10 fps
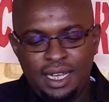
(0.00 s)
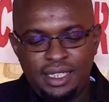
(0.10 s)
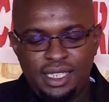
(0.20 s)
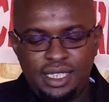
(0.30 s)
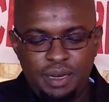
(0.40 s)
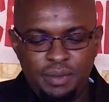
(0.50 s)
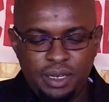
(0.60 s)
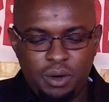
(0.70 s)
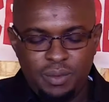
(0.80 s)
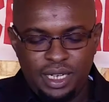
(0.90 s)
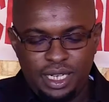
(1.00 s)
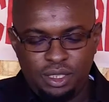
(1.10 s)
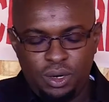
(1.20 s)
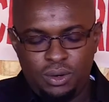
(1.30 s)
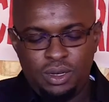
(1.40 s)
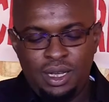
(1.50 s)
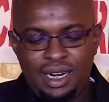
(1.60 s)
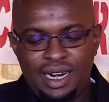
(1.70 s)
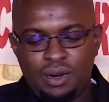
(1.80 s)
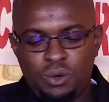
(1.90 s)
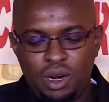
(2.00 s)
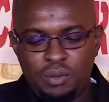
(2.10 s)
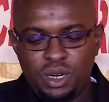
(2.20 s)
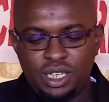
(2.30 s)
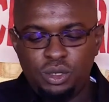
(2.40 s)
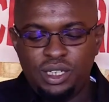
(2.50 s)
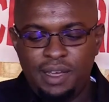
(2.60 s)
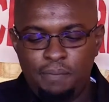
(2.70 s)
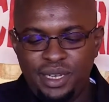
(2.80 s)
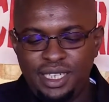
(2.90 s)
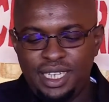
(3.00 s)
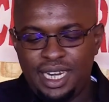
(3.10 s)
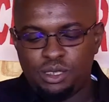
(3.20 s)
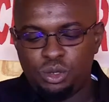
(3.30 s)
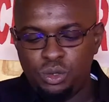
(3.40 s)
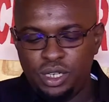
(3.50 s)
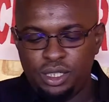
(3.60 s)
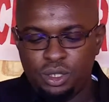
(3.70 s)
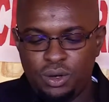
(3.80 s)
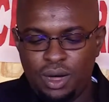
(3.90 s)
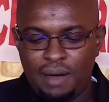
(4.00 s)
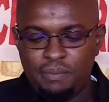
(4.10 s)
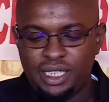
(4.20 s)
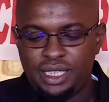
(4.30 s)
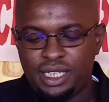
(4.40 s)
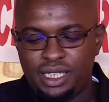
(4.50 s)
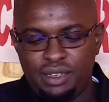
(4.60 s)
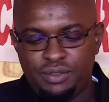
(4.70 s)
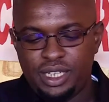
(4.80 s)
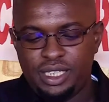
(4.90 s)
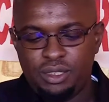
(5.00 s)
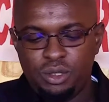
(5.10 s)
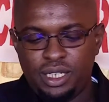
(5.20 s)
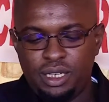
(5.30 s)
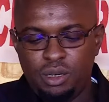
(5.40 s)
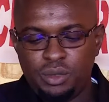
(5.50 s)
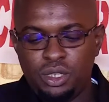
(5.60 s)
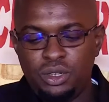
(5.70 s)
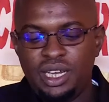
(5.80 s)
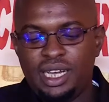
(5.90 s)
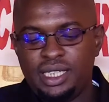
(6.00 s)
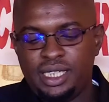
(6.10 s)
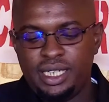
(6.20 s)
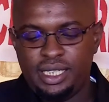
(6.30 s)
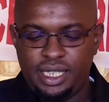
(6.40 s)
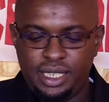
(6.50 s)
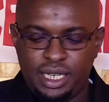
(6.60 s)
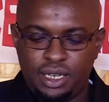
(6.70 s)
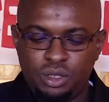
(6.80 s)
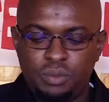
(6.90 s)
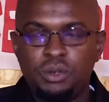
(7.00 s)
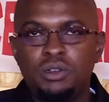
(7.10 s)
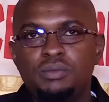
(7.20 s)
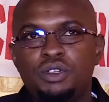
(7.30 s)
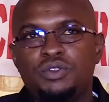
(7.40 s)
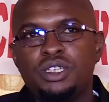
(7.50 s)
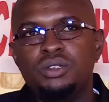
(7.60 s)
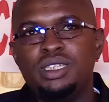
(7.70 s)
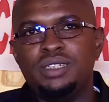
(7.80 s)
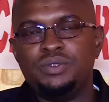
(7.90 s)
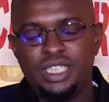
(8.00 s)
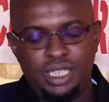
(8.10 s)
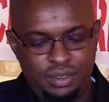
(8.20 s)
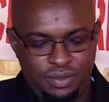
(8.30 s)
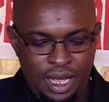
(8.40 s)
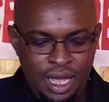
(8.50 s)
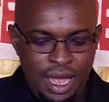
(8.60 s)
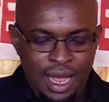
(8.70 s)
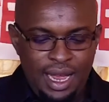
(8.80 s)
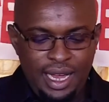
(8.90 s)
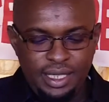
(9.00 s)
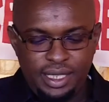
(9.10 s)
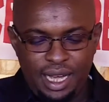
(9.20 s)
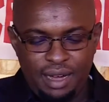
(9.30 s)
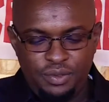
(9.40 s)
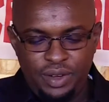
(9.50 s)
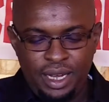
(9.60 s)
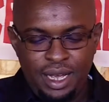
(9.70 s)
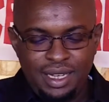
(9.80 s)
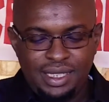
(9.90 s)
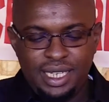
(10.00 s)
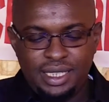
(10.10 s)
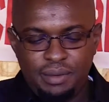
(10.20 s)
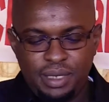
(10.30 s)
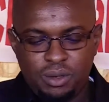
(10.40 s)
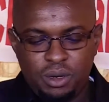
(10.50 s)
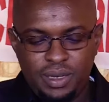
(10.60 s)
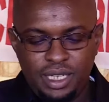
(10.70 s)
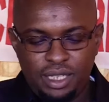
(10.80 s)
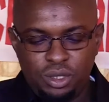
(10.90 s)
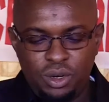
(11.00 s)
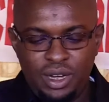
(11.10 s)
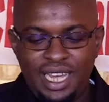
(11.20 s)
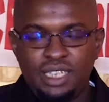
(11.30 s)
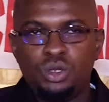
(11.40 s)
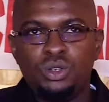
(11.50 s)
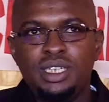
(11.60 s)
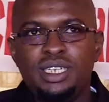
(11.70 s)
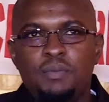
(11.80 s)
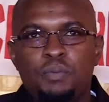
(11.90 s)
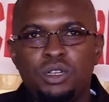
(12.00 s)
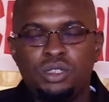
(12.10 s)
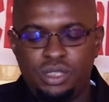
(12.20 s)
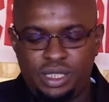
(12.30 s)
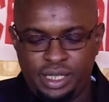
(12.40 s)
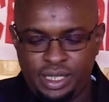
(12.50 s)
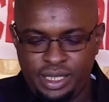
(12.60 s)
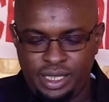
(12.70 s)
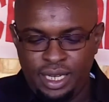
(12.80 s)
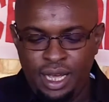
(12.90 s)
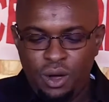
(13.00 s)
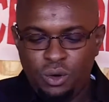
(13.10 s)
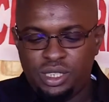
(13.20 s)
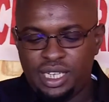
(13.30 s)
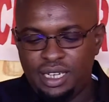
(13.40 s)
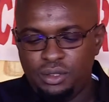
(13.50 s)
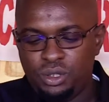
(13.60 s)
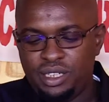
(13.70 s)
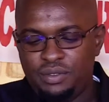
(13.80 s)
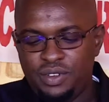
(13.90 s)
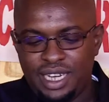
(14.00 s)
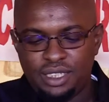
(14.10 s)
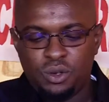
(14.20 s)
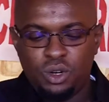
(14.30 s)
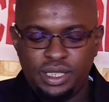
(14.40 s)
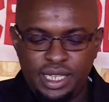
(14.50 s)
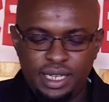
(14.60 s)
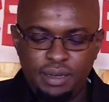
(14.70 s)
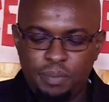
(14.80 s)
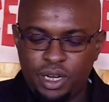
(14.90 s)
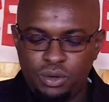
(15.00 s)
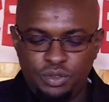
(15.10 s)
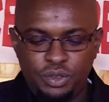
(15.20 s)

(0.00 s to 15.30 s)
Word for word: Sixième recommandation, la collaboration des pays de la sous-région en matière de défense des droits de l'homme qui a eu à gérer ce genre de problèmes de façon définitive. Enfin, septième recommandation, instaurer des postes de sécurité aux alentours des villages concernés par le